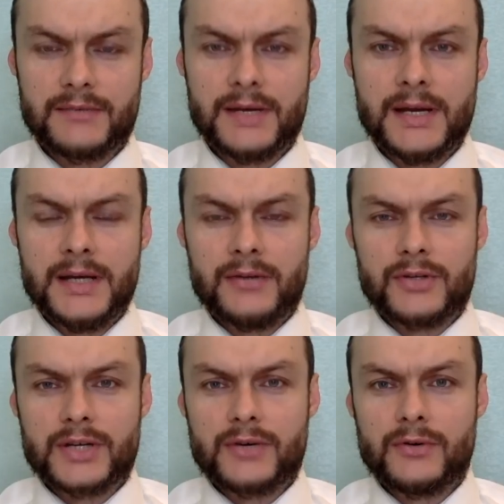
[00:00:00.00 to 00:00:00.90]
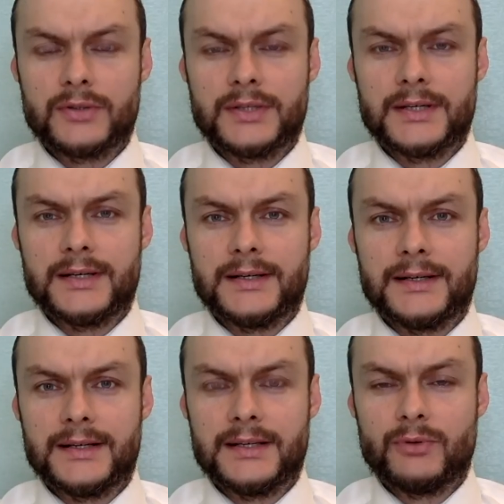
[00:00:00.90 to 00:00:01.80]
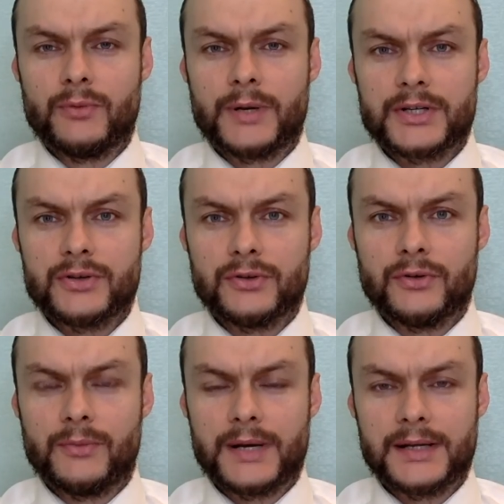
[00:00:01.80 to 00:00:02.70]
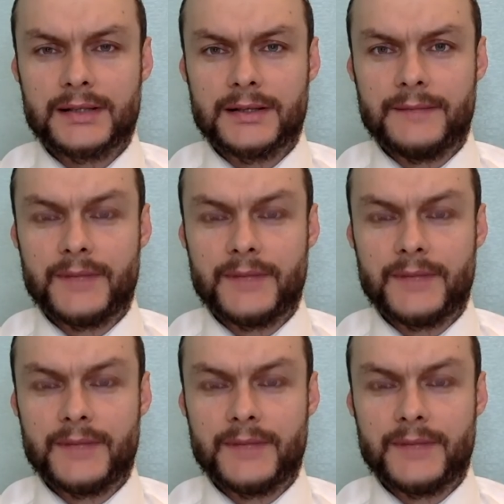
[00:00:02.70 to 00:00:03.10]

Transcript: То есть какого-то э, либо упрощенного порядка